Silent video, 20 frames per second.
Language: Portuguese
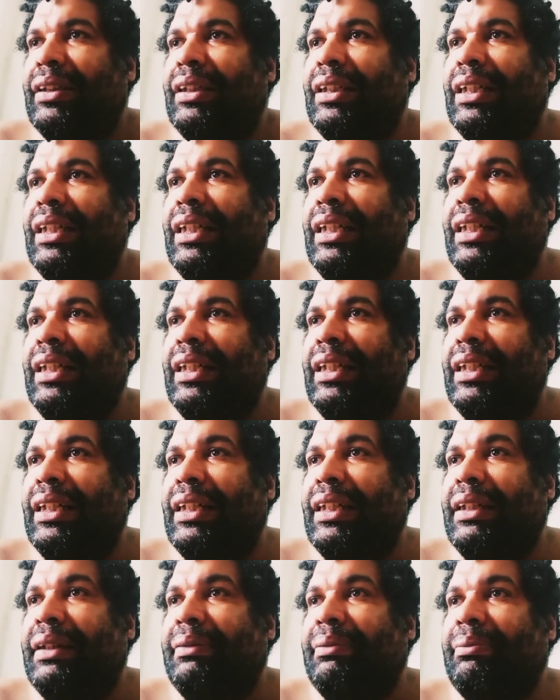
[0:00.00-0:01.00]

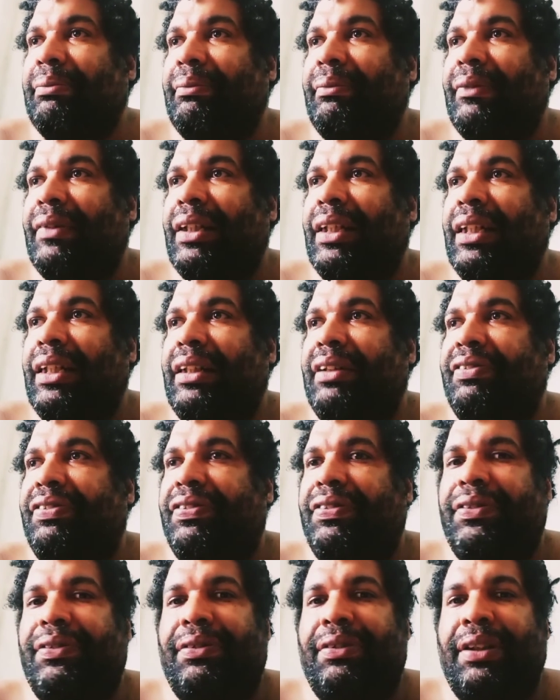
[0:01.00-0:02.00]
E ele
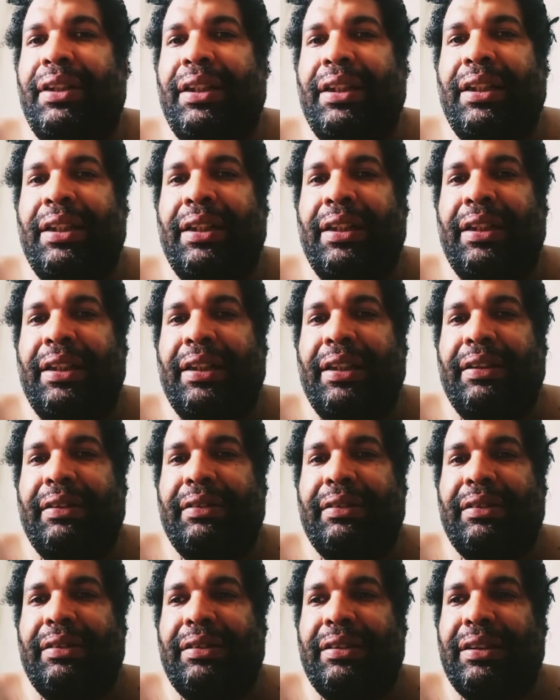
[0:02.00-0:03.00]
é,
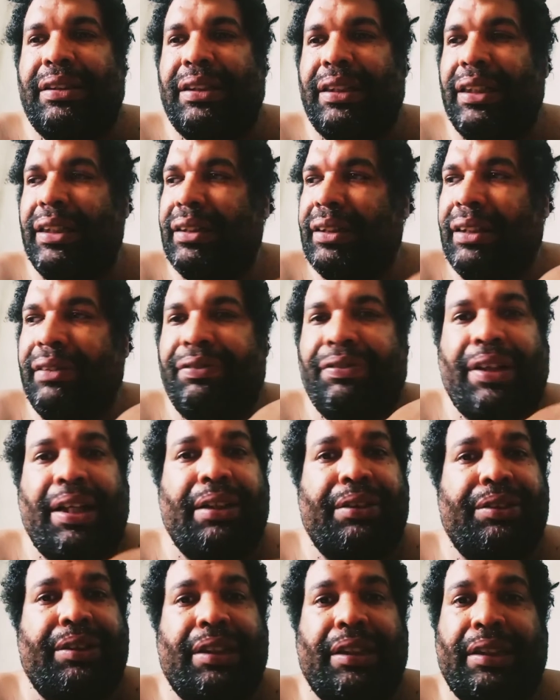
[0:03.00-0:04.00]
cita em
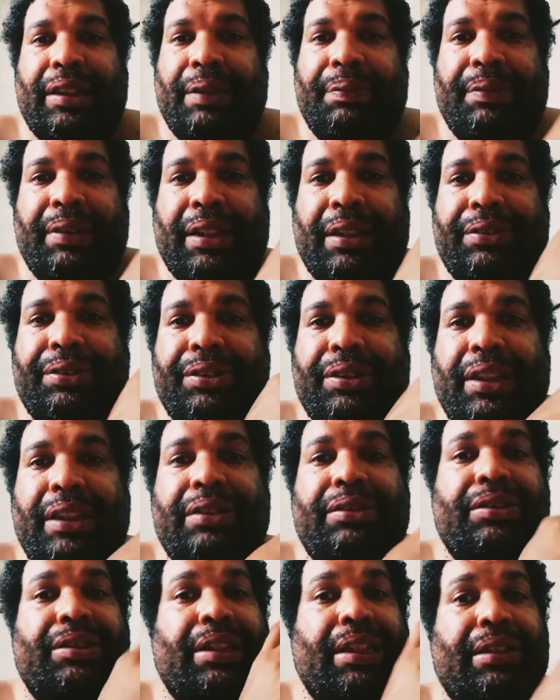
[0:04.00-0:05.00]
vários determinados
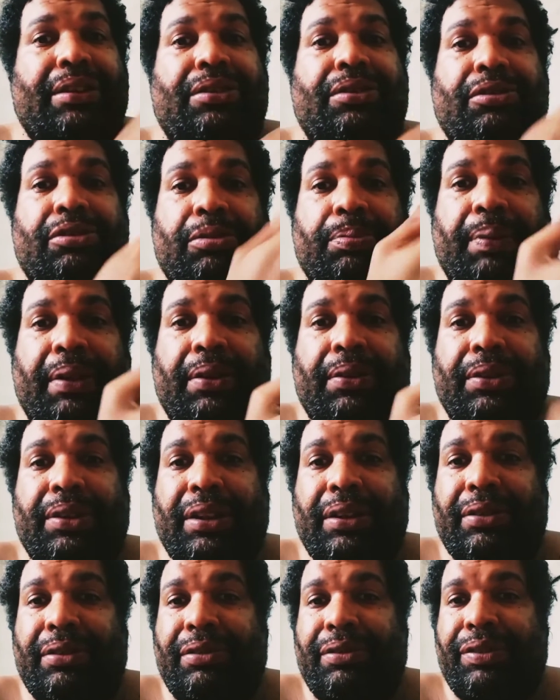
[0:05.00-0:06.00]
trechos esse assunto para
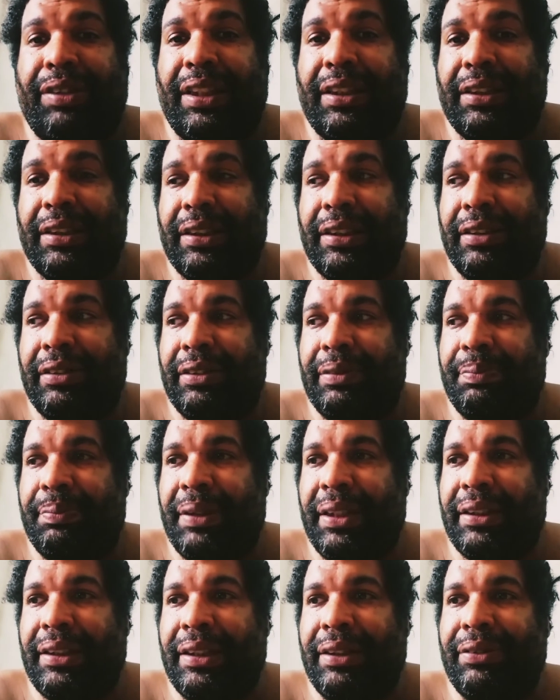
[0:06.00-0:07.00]
outra conversa que nós
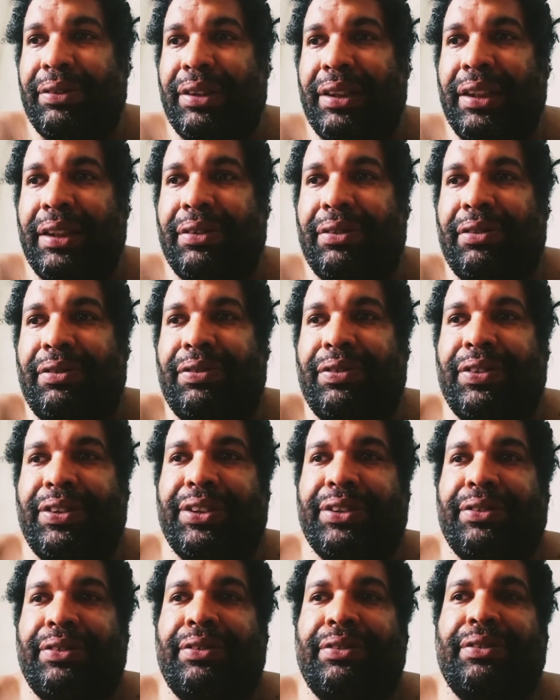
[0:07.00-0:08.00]
pretendo ter
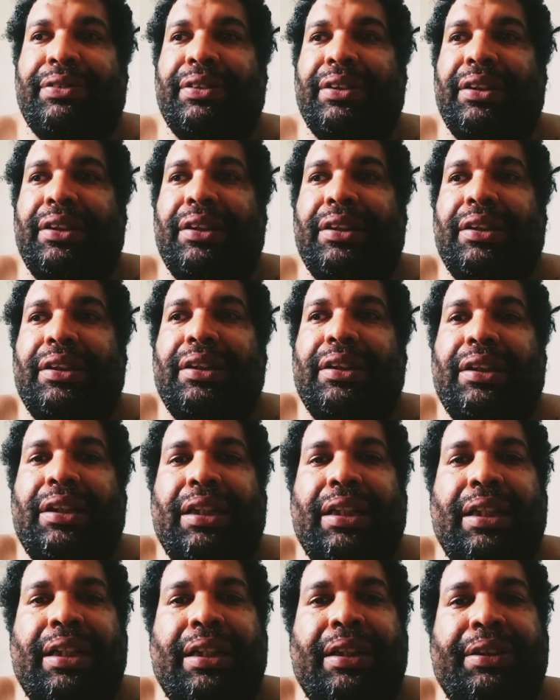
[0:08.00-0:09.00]
convosco
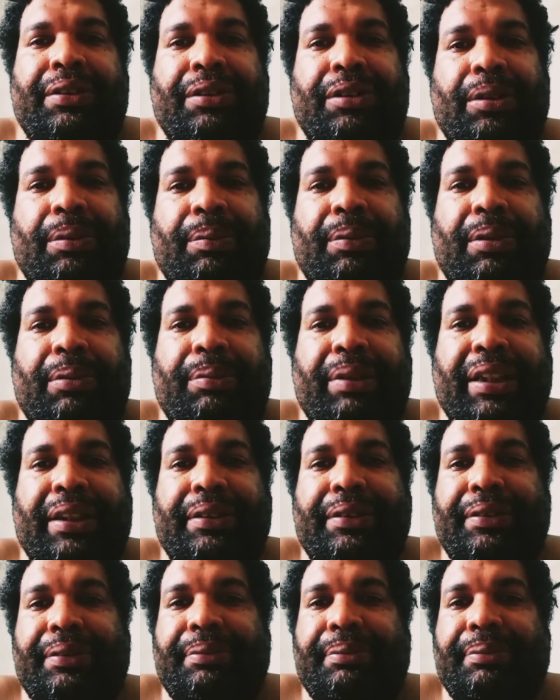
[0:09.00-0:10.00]
é, em outro momento.